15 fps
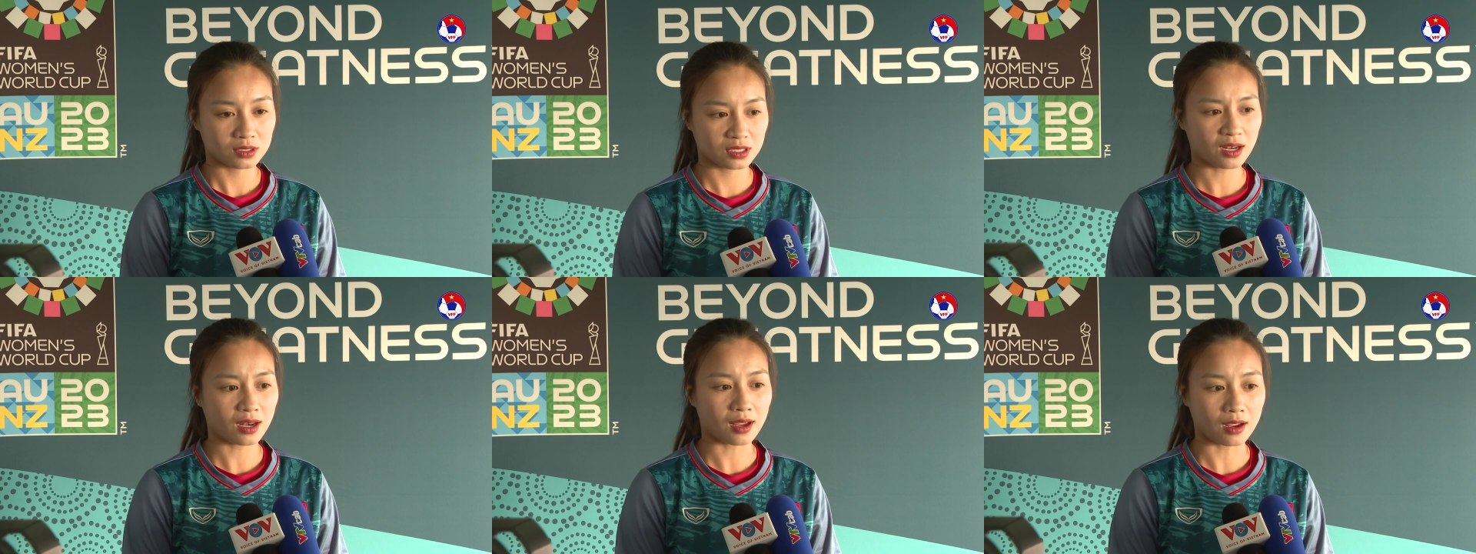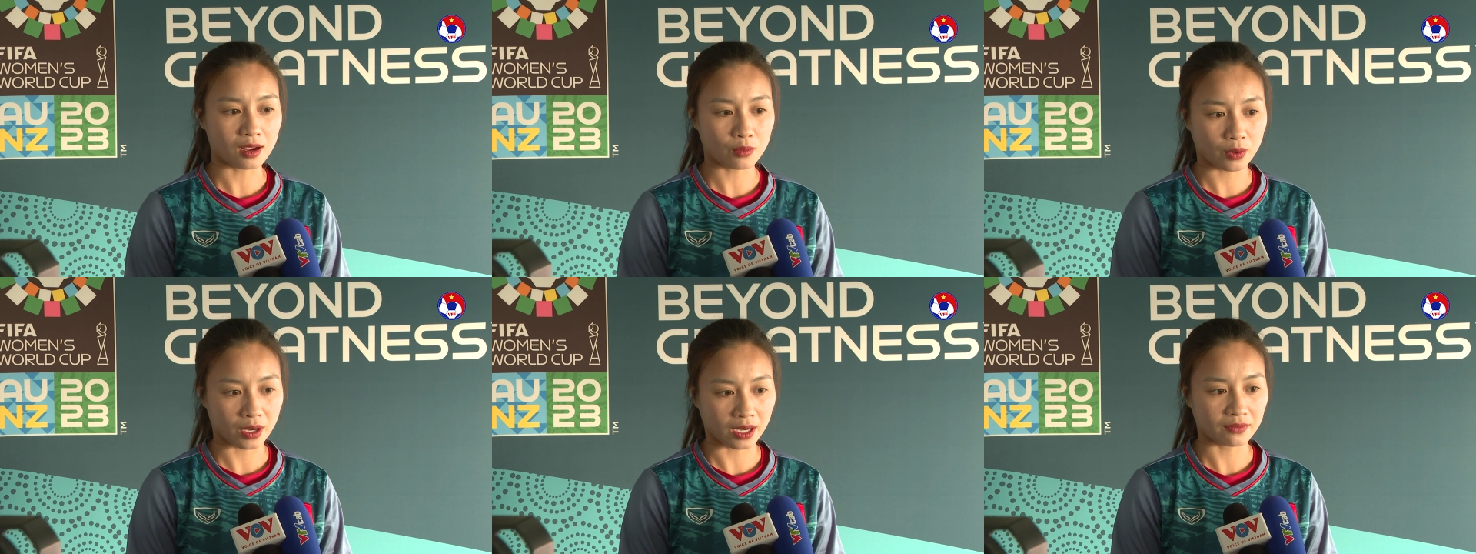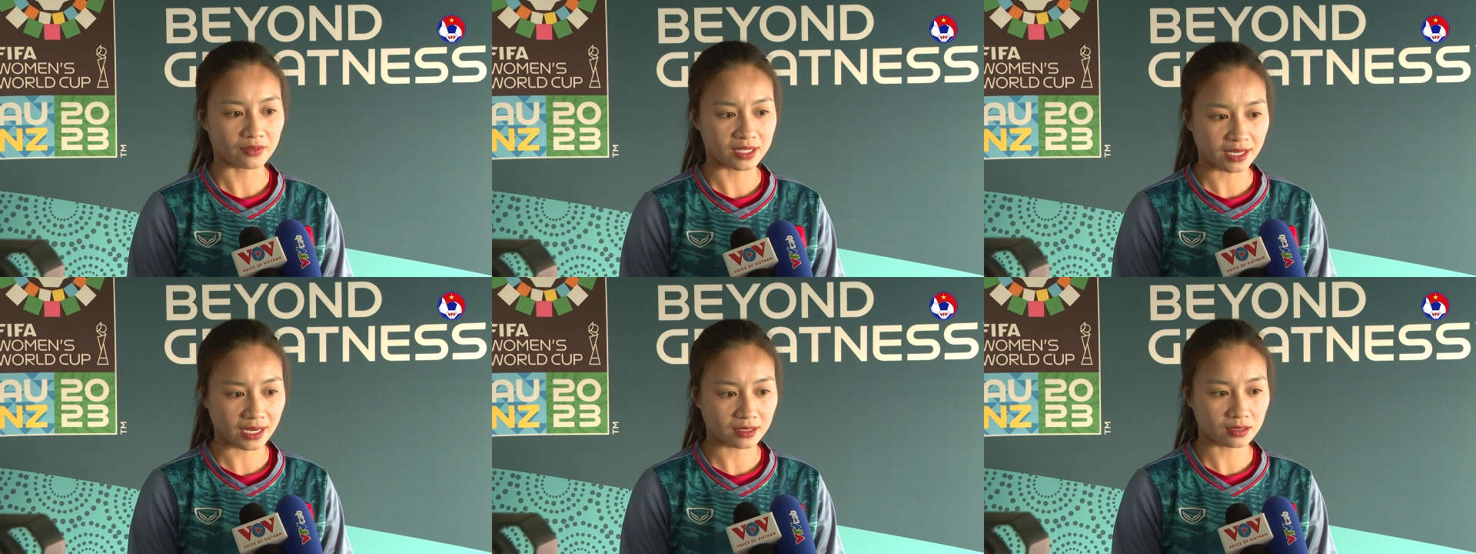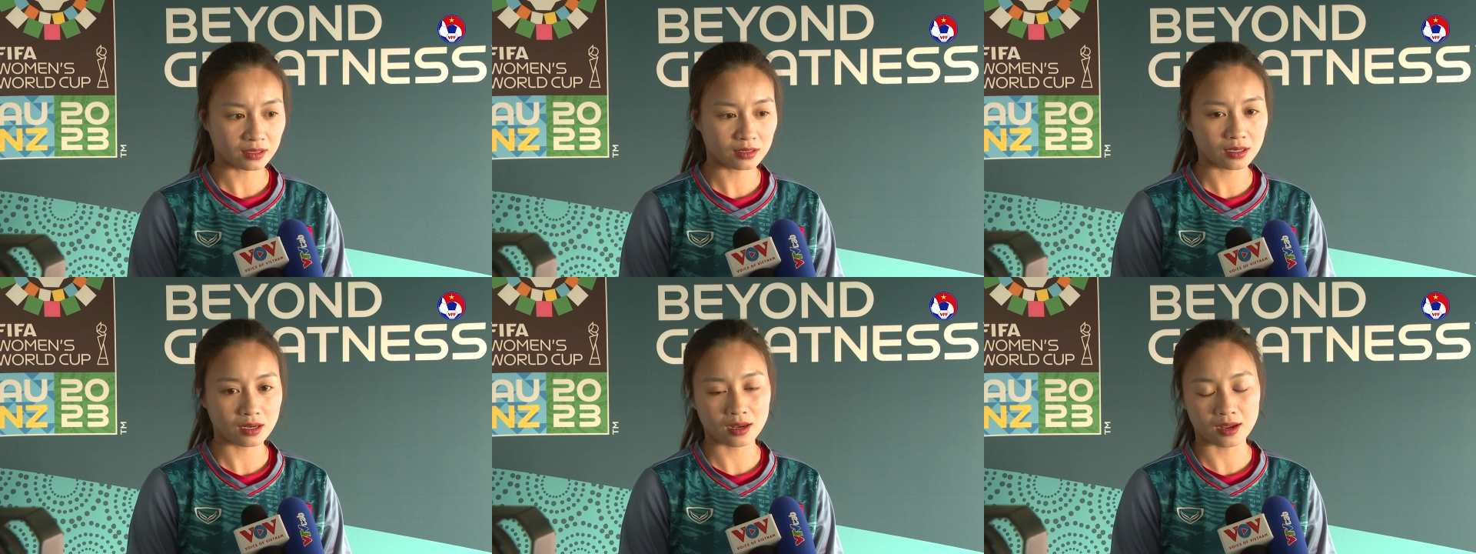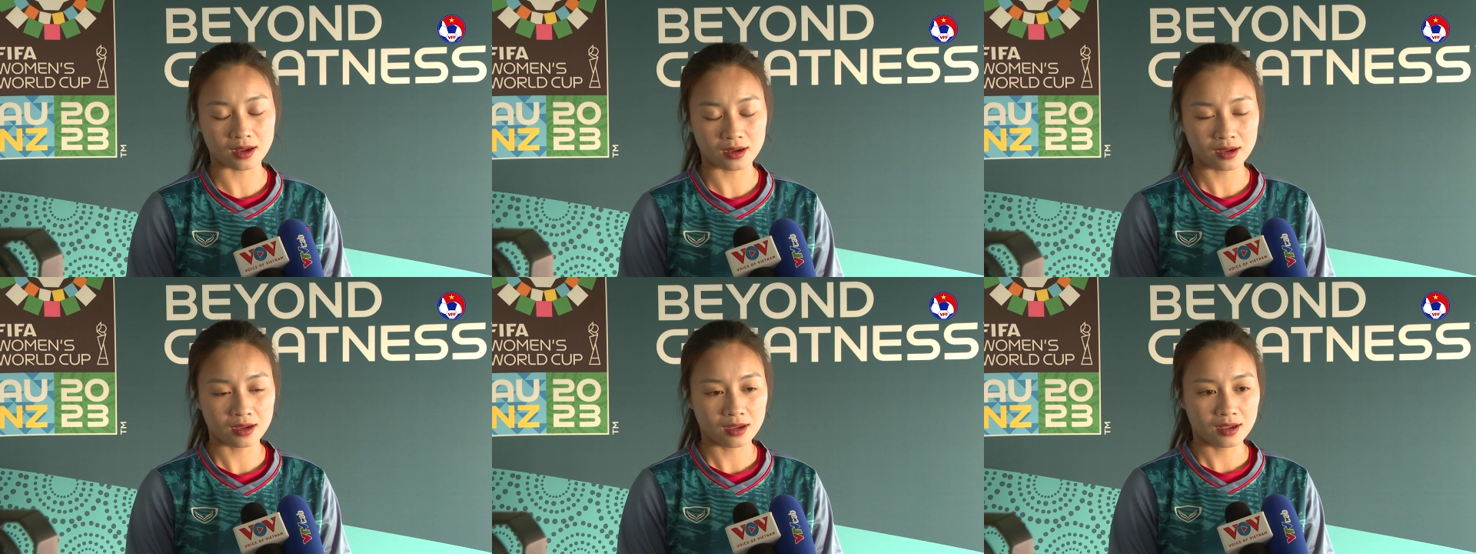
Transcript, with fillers: rất là khỏe và nhanh, thế là